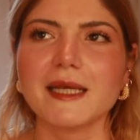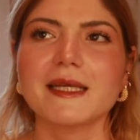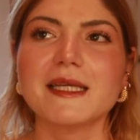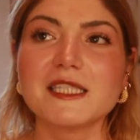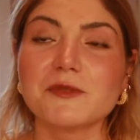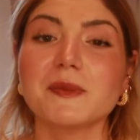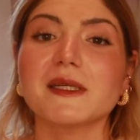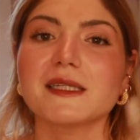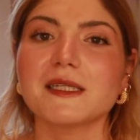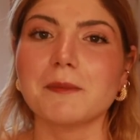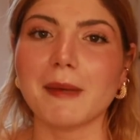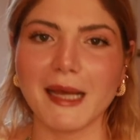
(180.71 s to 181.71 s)

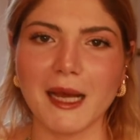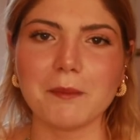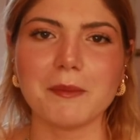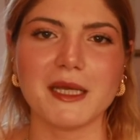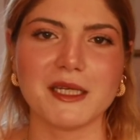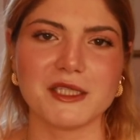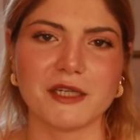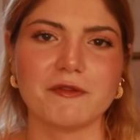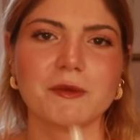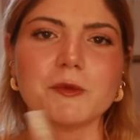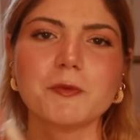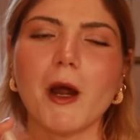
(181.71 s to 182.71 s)
hiçbirini beğenmeyince
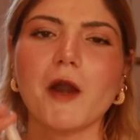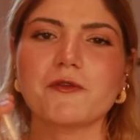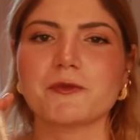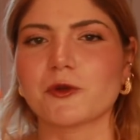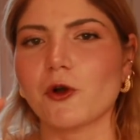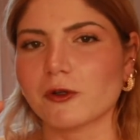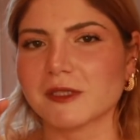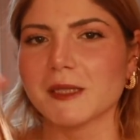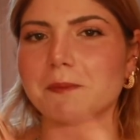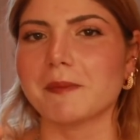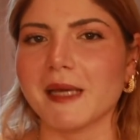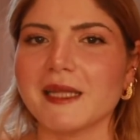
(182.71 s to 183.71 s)
ve bu parfümü
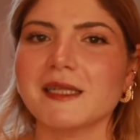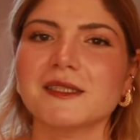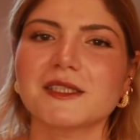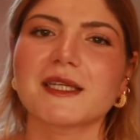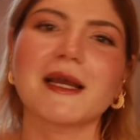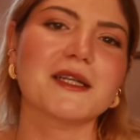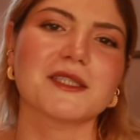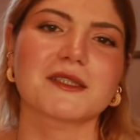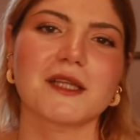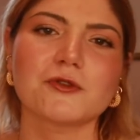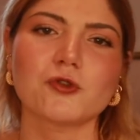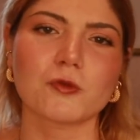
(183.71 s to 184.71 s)
koklayıp beğenince
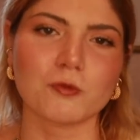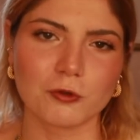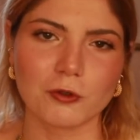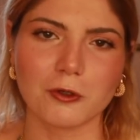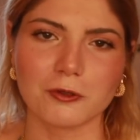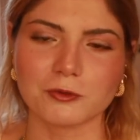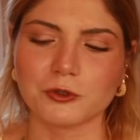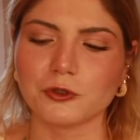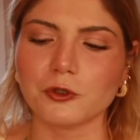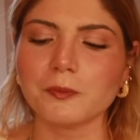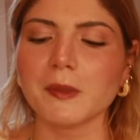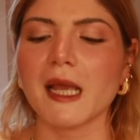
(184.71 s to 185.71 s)
gerçekten çok mutlu
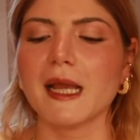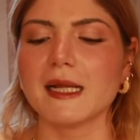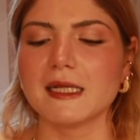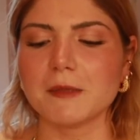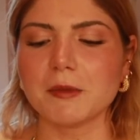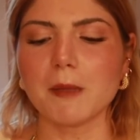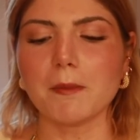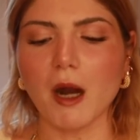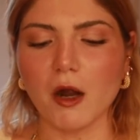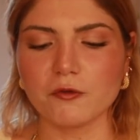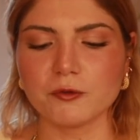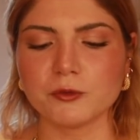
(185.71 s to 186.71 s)
olmuştum. Libra
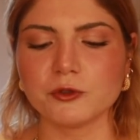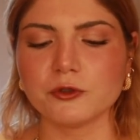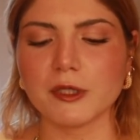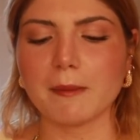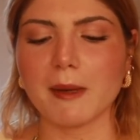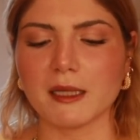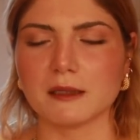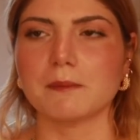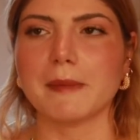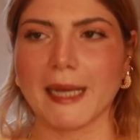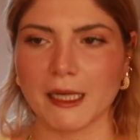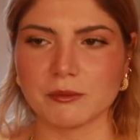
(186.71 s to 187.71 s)
parfümünü de
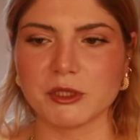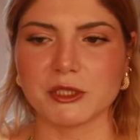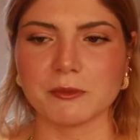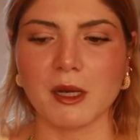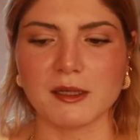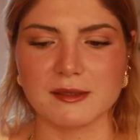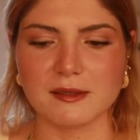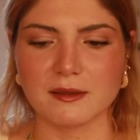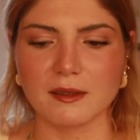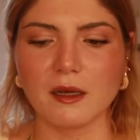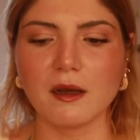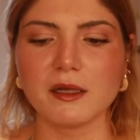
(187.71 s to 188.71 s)
ben beğenmiştim
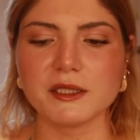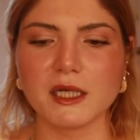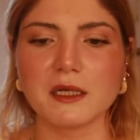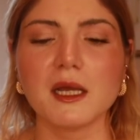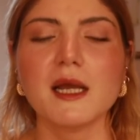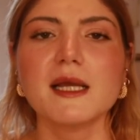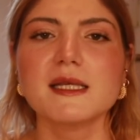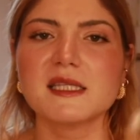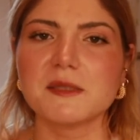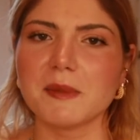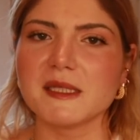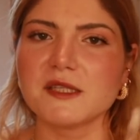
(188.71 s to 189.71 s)
aslında ancak
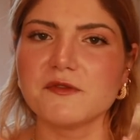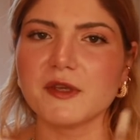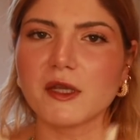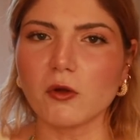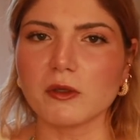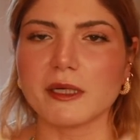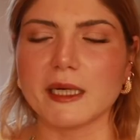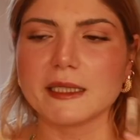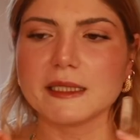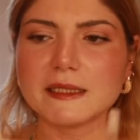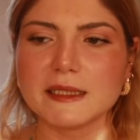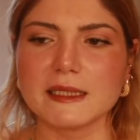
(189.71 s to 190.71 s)
spesifik
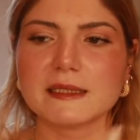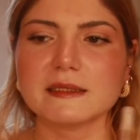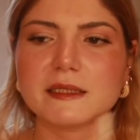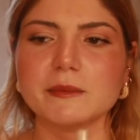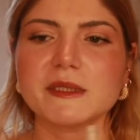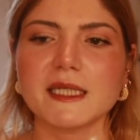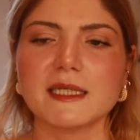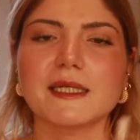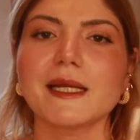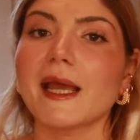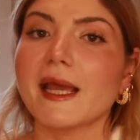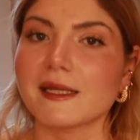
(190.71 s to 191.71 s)
olarak içerisinde bir
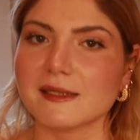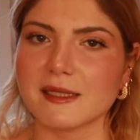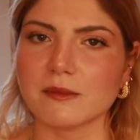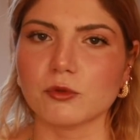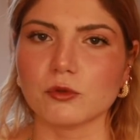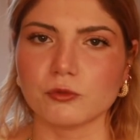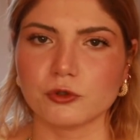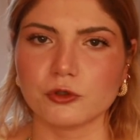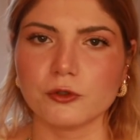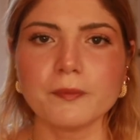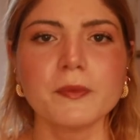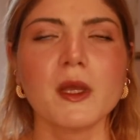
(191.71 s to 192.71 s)
şeyleri eksik
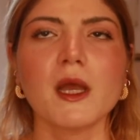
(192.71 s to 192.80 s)
bulmuştum.